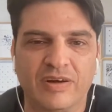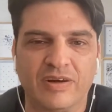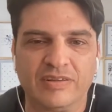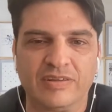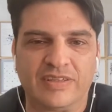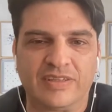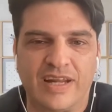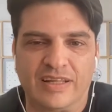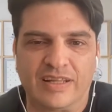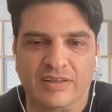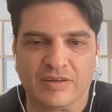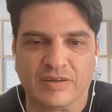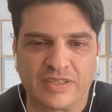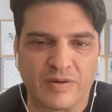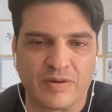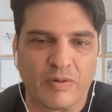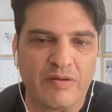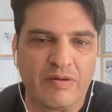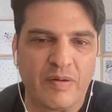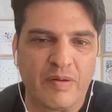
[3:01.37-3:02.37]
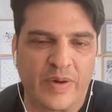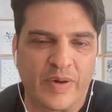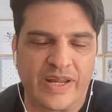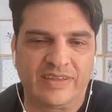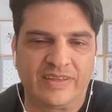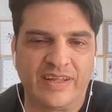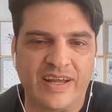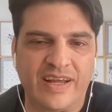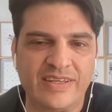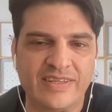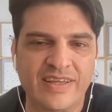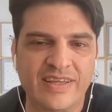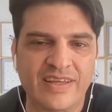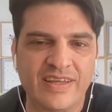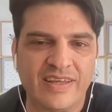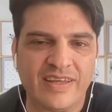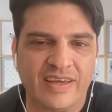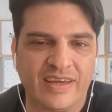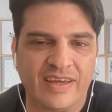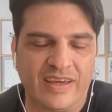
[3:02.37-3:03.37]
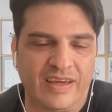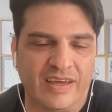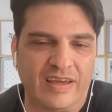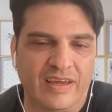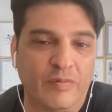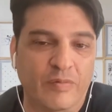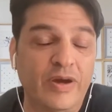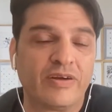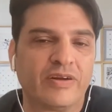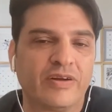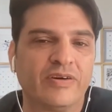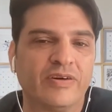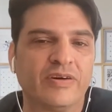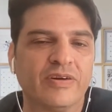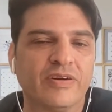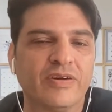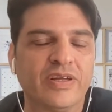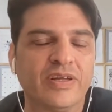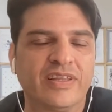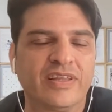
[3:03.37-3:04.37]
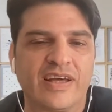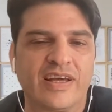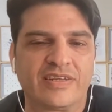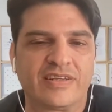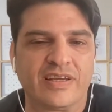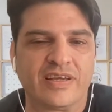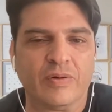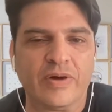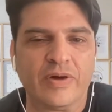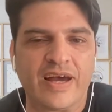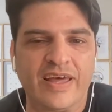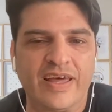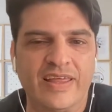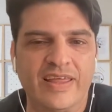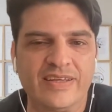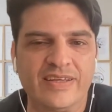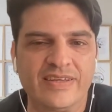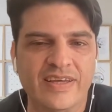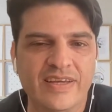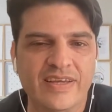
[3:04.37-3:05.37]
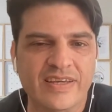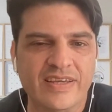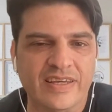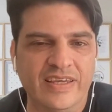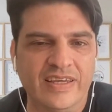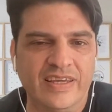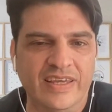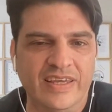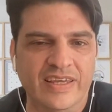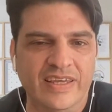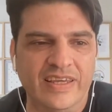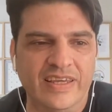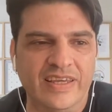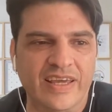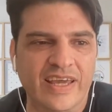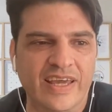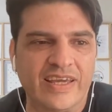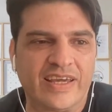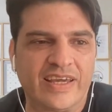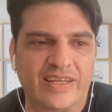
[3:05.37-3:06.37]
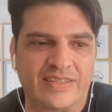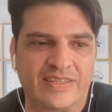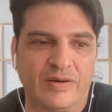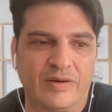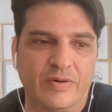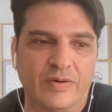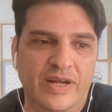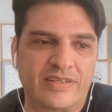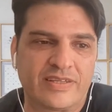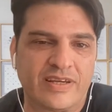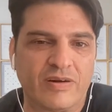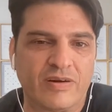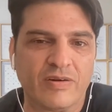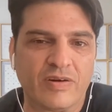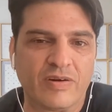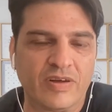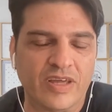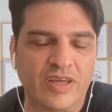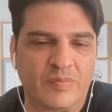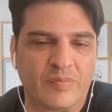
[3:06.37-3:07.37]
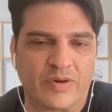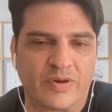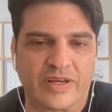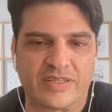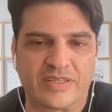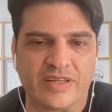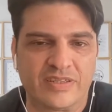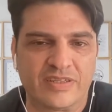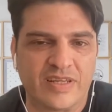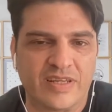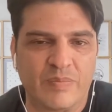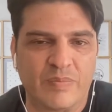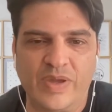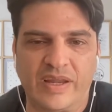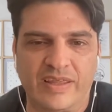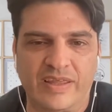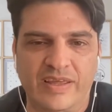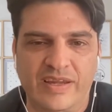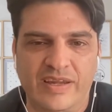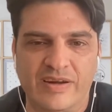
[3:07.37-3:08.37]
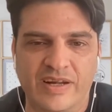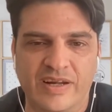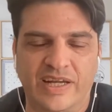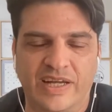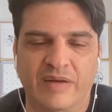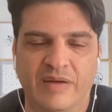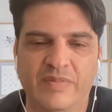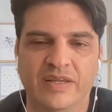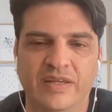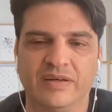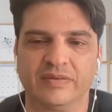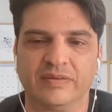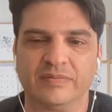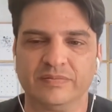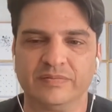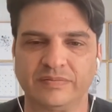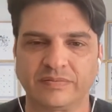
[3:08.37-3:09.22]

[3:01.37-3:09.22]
contrato, se vuelve para atrás, eh, bueno, no, están aseguradas y, hay que asegurarse con código porque si no se pierde dinero en el camino.